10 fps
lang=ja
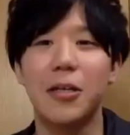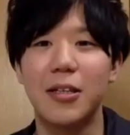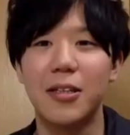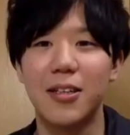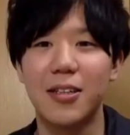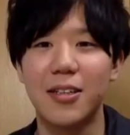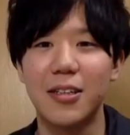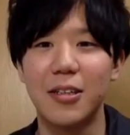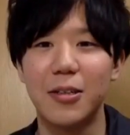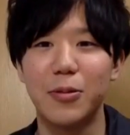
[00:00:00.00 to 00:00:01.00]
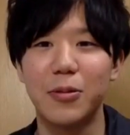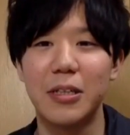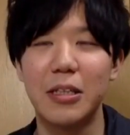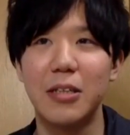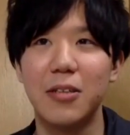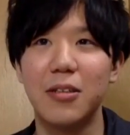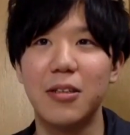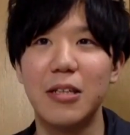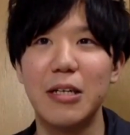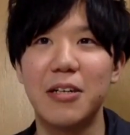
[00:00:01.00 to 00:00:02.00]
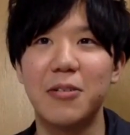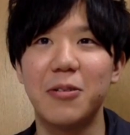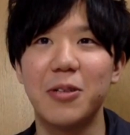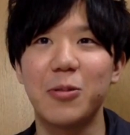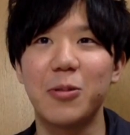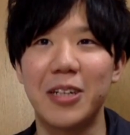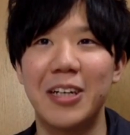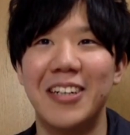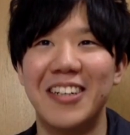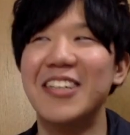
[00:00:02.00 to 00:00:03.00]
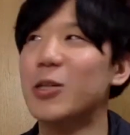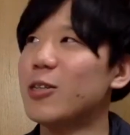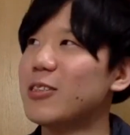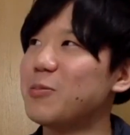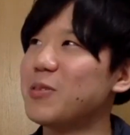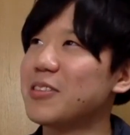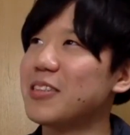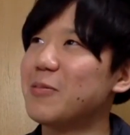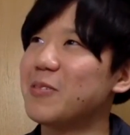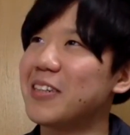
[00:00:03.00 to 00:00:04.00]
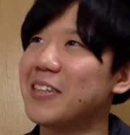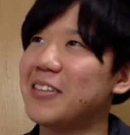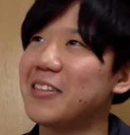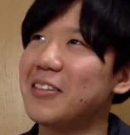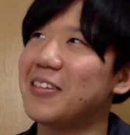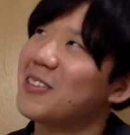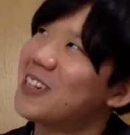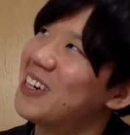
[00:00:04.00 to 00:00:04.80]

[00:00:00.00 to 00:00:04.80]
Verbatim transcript: 変な中で、ん期に上映とか、自分の好きなもの書いてていいんだろうか、